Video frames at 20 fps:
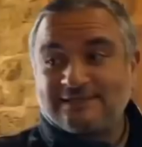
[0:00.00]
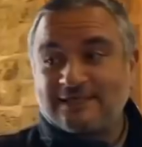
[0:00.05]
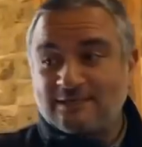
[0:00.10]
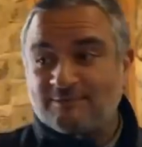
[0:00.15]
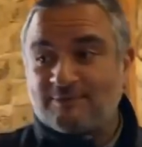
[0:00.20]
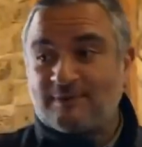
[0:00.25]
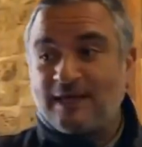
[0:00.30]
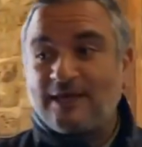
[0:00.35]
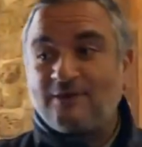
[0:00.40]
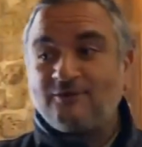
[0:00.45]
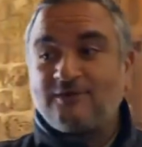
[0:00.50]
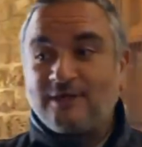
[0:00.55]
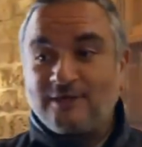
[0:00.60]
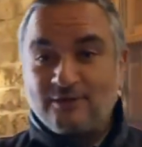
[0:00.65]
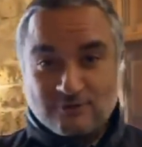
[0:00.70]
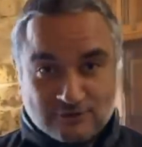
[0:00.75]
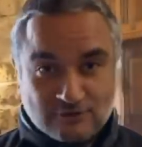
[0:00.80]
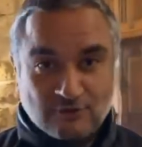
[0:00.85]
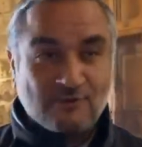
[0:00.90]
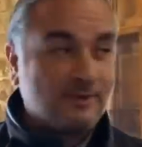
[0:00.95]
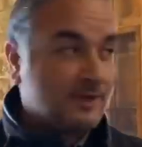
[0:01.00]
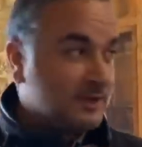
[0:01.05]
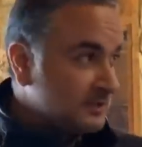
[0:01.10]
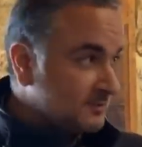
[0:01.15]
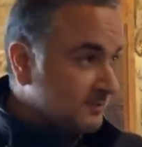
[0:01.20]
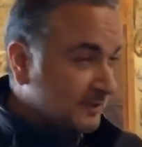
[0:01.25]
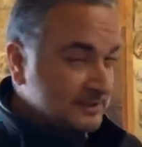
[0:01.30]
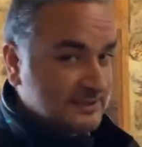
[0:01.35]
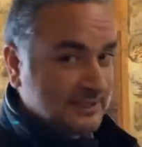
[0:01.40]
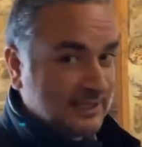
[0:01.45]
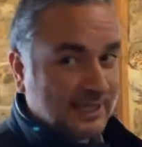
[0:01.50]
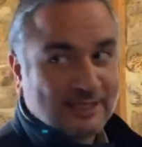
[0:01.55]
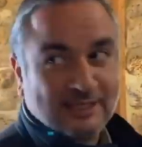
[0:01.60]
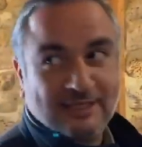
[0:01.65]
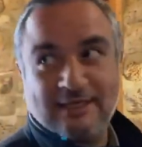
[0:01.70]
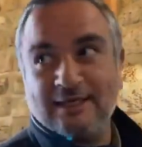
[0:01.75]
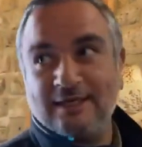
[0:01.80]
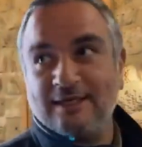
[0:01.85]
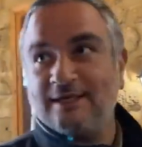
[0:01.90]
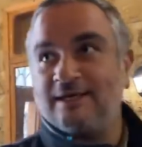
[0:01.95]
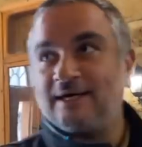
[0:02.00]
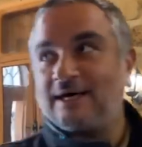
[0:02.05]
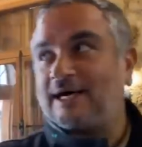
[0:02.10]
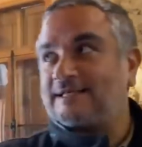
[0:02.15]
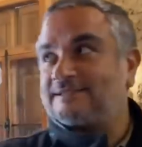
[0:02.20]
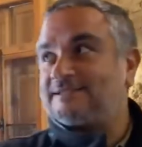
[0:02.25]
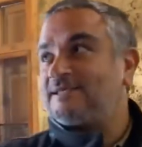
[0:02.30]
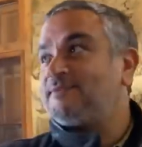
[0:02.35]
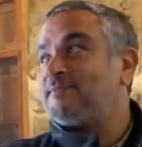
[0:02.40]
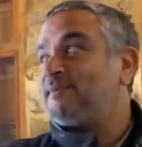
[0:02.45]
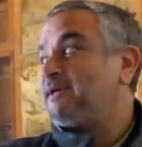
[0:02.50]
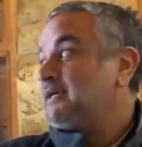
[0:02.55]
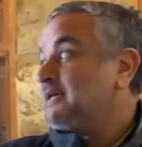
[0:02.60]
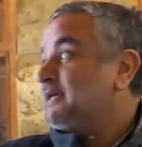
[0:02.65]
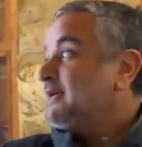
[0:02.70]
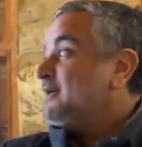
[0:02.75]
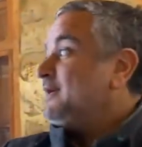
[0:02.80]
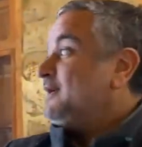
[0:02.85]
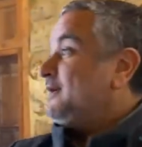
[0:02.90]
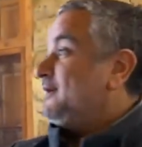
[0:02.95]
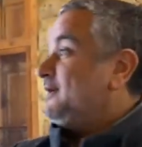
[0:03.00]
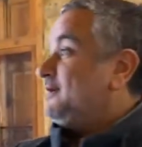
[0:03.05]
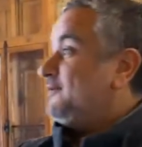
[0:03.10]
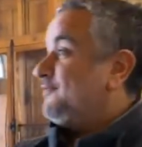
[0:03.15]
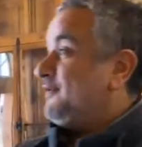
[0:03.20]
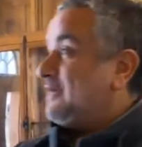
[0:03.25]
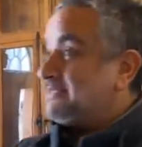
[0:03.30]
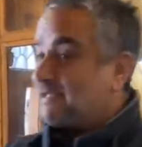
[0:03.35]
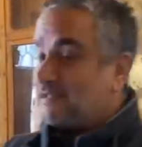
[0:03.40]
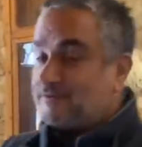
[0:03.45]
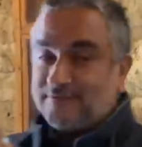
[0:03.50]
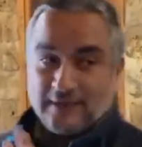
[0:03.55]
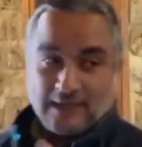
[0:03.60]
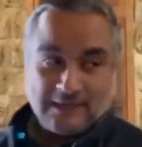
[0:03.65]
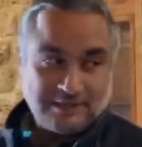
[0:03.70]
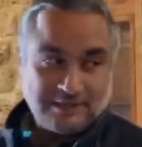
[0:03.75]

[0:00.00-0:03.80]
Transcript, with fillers: اند براود ثانك يو سو ماتش ميرسي على العزيمه آه، فاذا